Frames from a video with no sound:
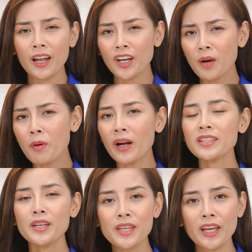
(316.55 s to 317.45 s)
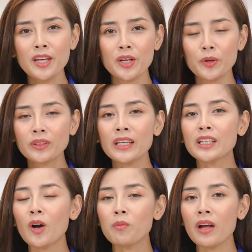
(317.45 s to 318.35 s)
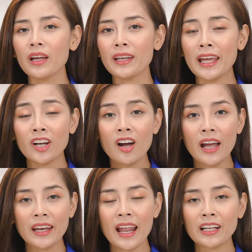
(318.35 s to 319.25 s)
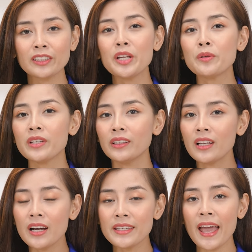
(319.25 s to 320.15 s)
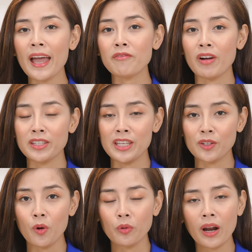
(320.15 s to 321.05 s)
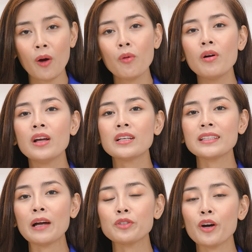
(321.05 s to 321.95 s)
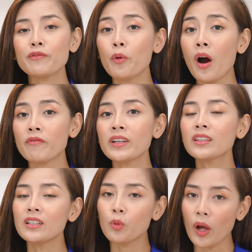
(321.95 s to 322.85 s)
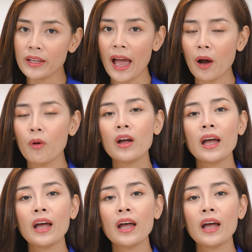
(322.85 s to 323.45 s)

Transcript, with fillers: Nói một cách cho dễ hiểu thì công nghệ này có khả năng điều chỉnh thời gian và nhiệt độ nấu sao cho phù hợp với từng loại gạo